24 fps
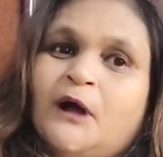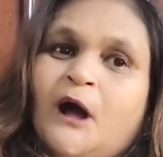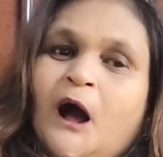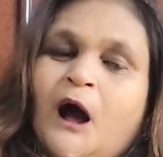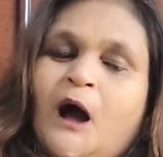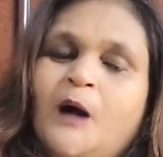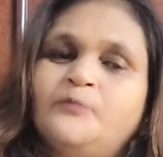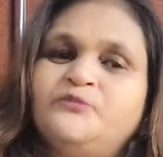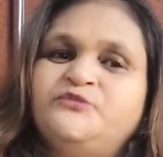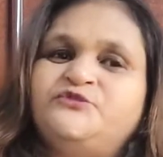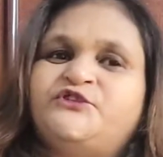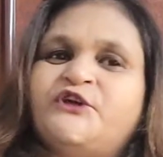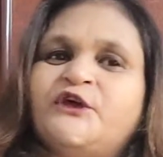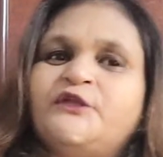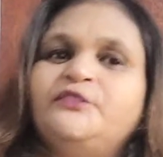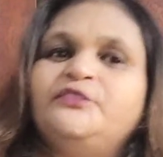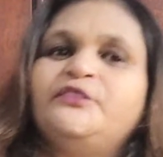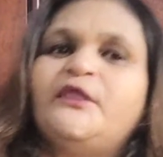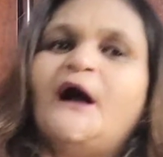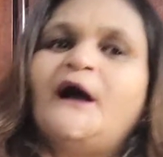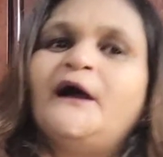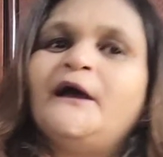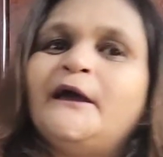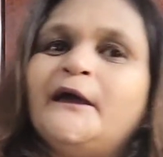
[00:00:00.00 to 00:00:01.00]
हम
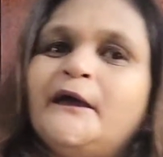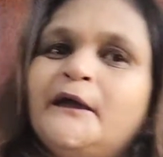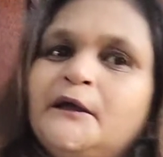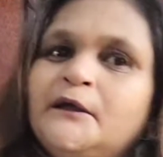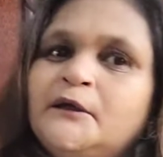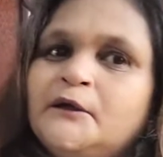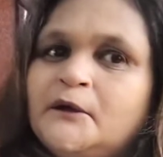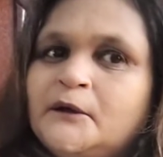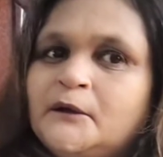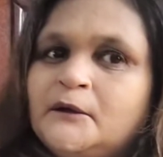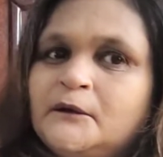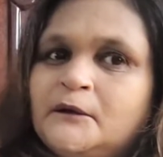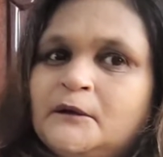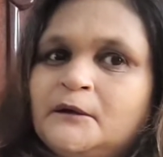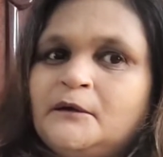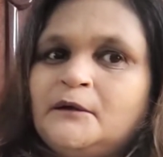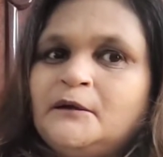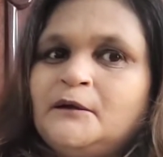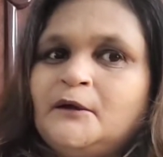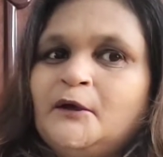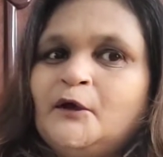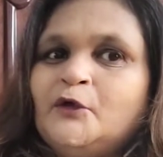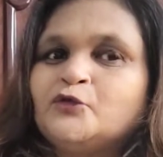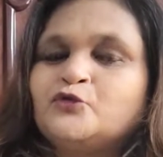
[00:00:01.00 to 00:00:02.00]
जिंदा है
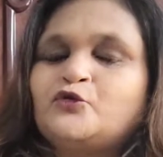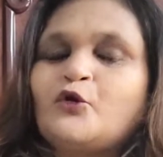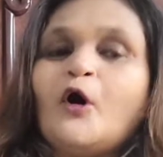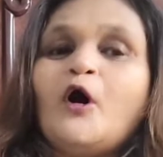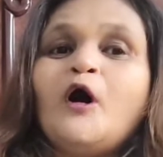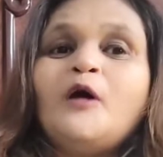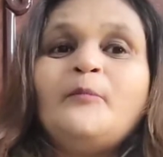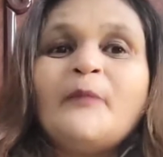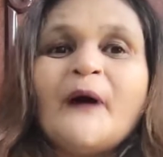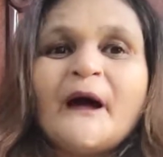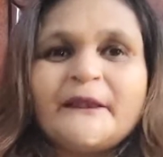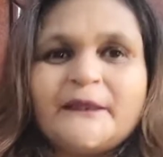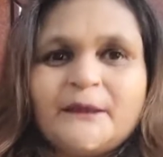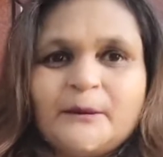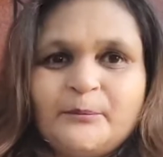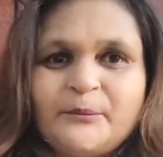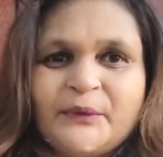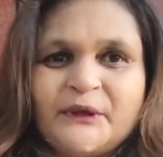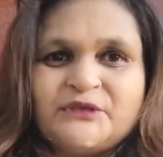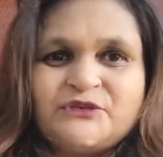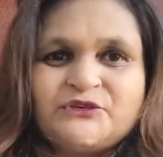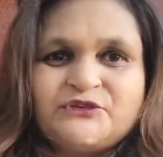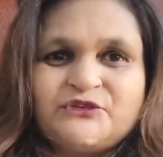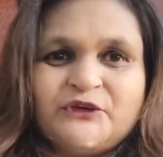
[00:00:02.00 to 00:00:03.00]
तो हमारे
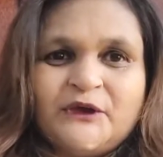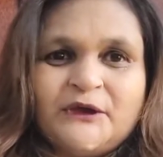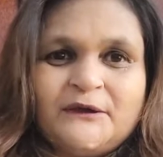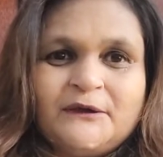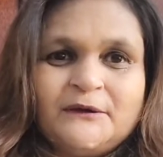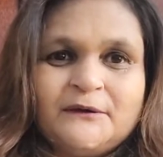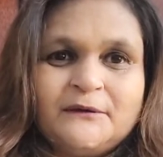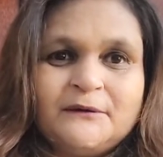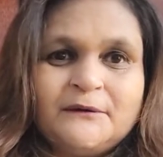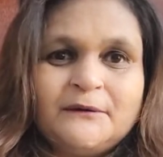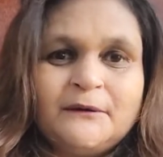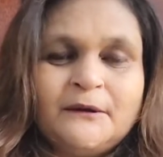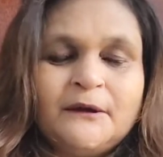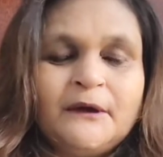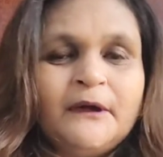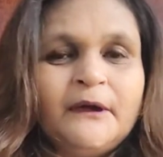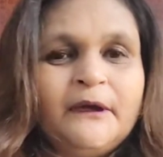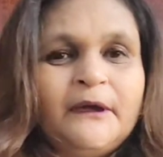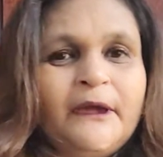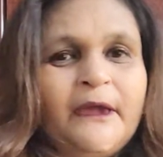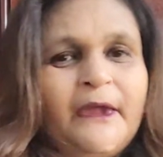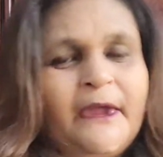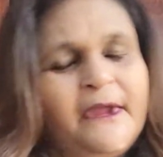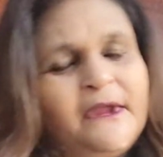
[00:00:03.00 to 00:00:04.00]
बच्चे
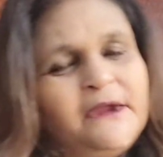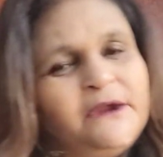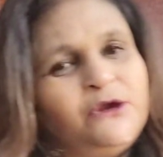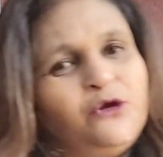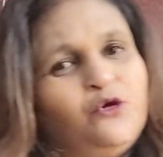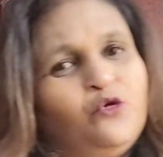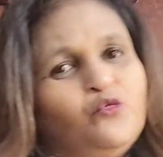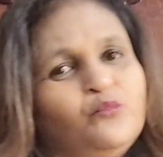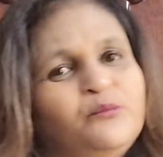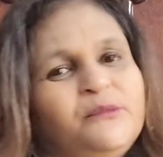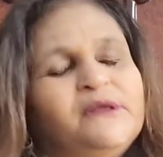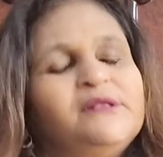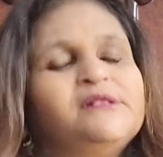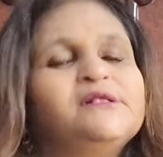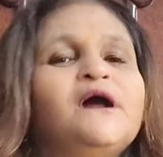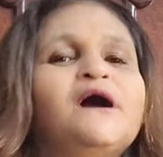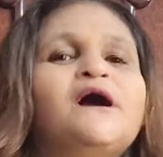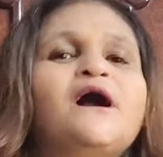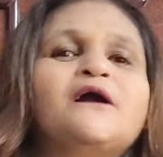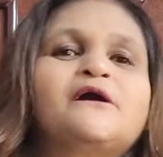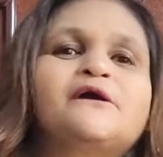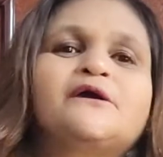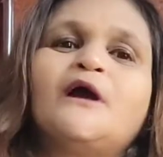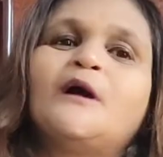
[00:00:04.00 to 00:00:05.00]
एक ही उम्मीद
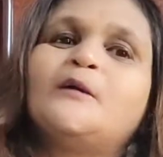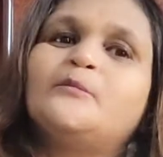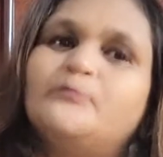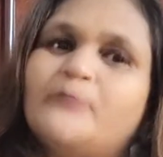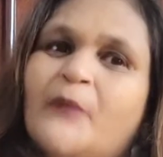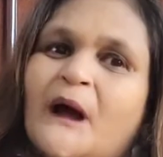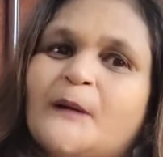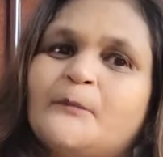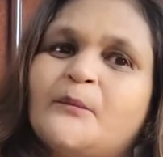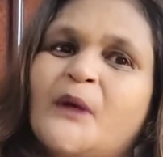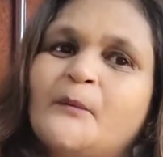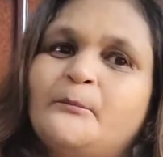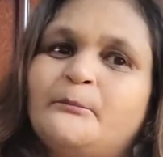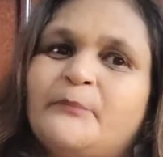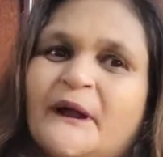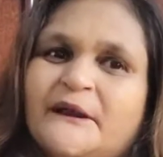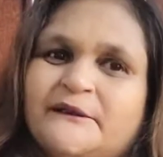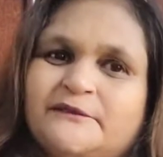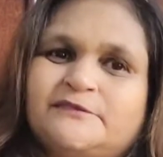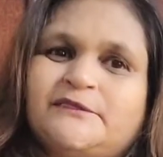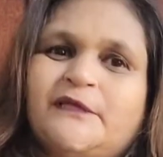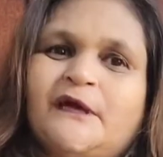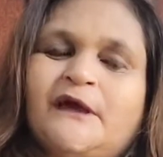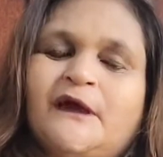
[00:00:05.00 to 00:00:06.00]
लगा के हम बाबा
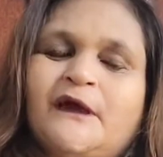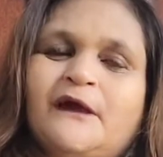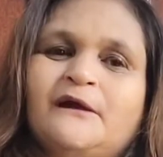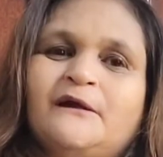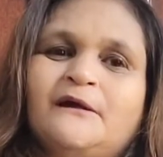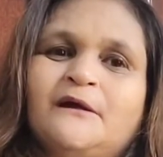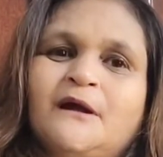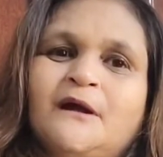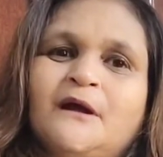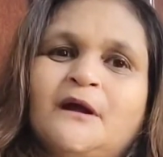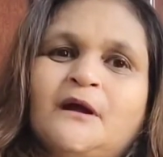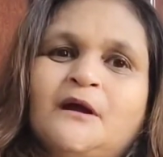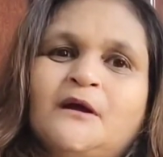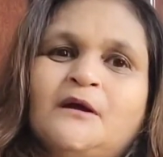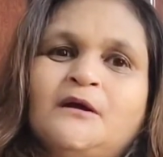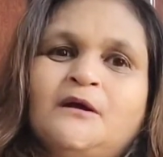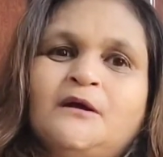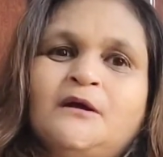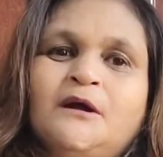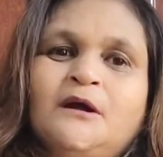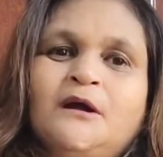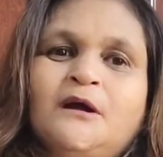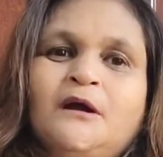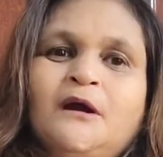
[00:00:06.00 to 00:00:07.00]
बैठते हैं
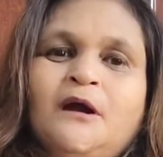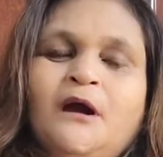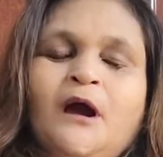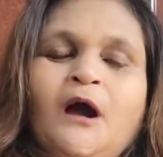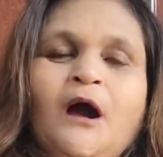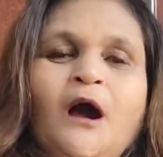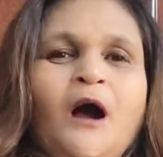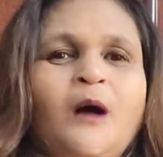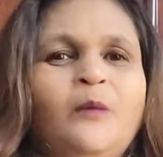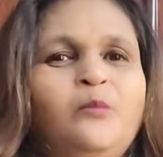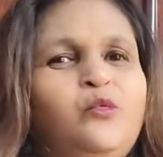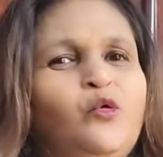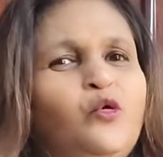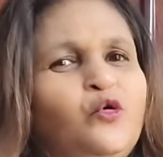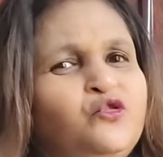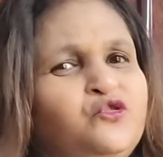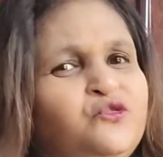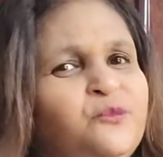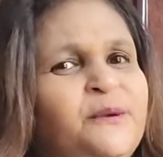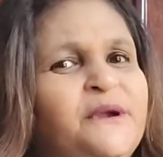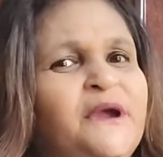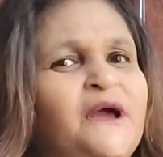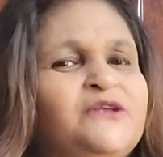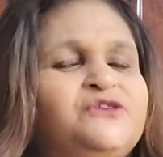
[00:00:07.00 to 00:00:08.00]
हम
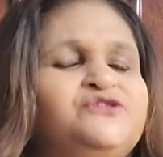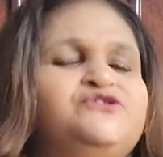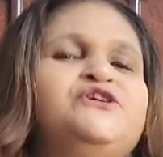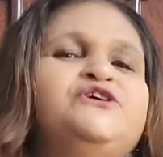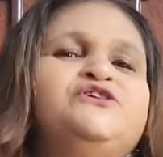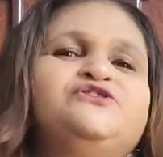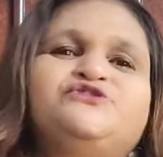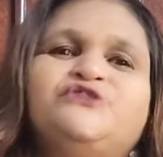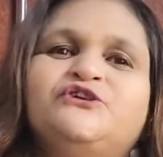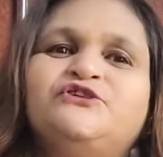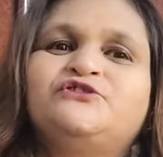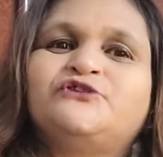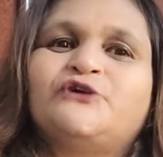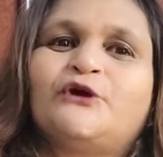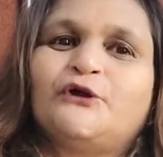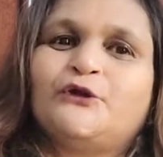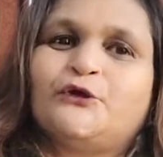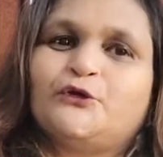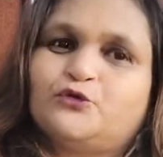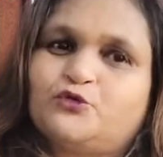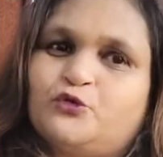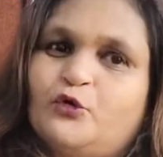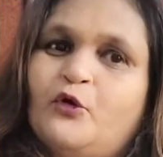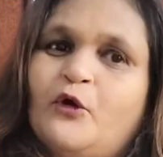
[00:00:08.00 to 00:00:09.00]
कुछ भी अच्छी चीज़
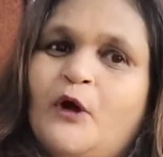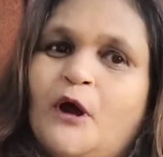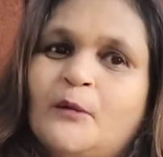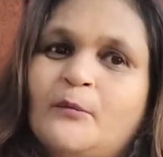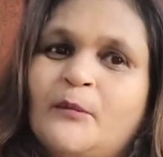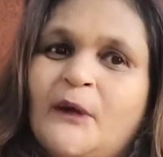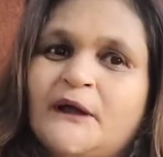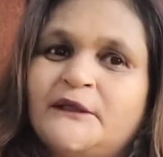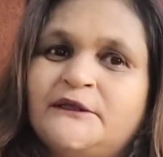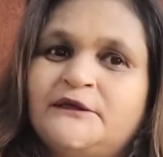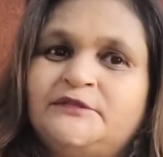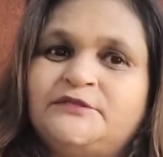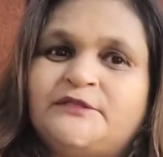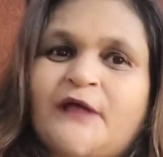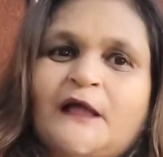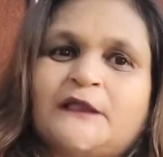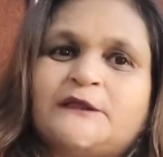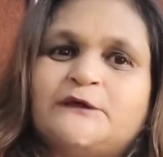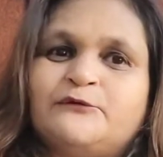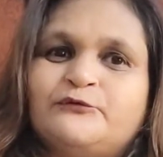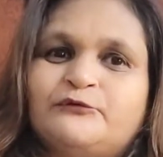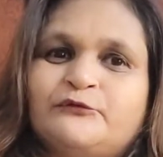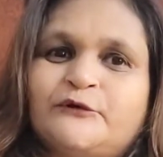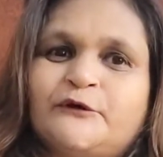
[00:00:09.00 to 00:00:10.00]
करें तो हमारी
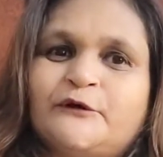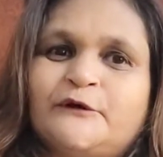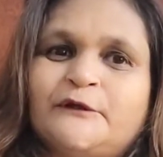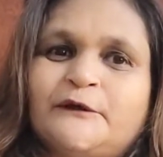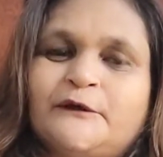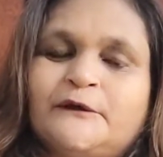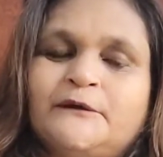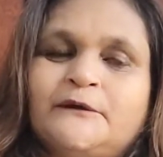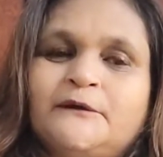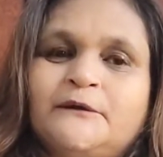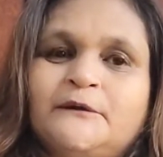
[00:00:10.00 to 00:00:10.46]
तारीफ करें